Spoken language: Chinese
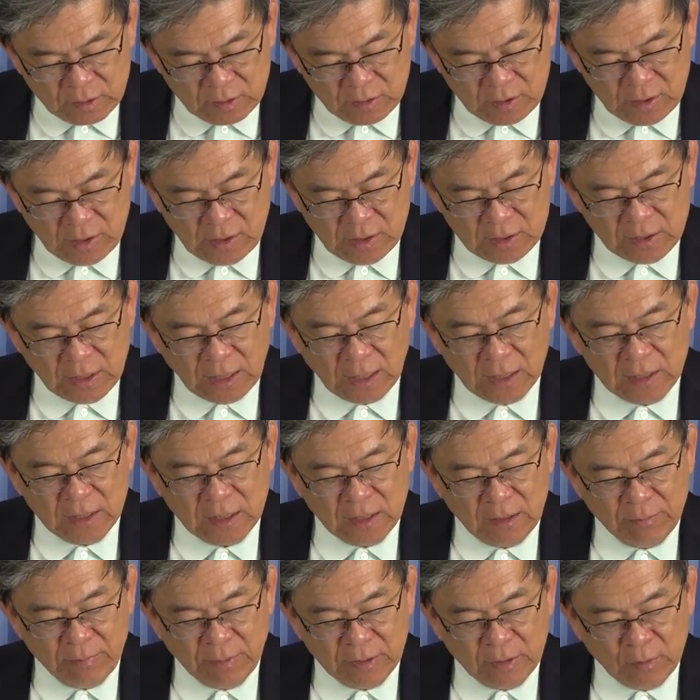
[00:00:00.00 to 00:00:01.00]
题材的
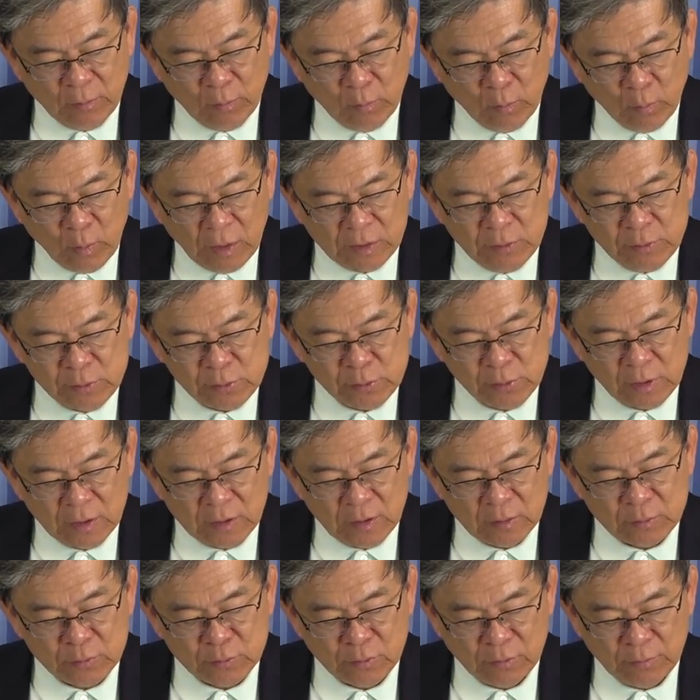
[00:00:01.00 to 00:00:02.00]
一本的文学
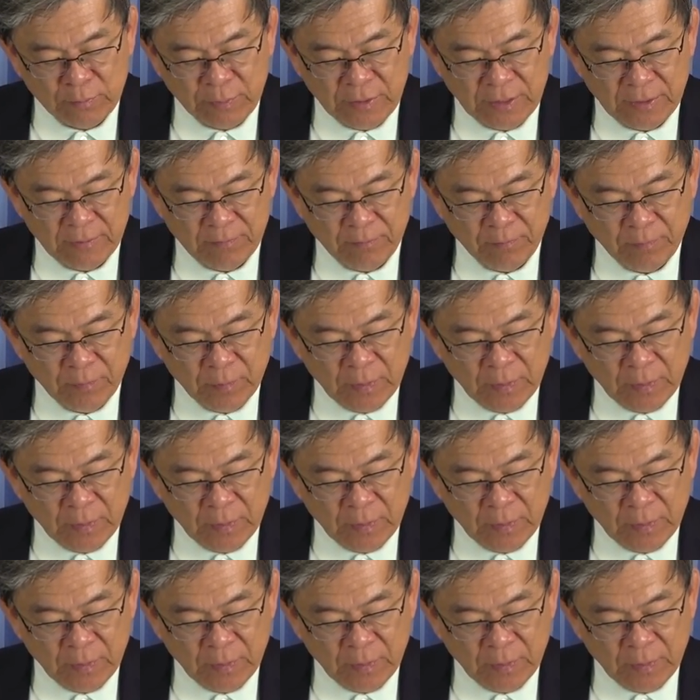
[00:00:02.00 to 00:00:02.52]
的作品，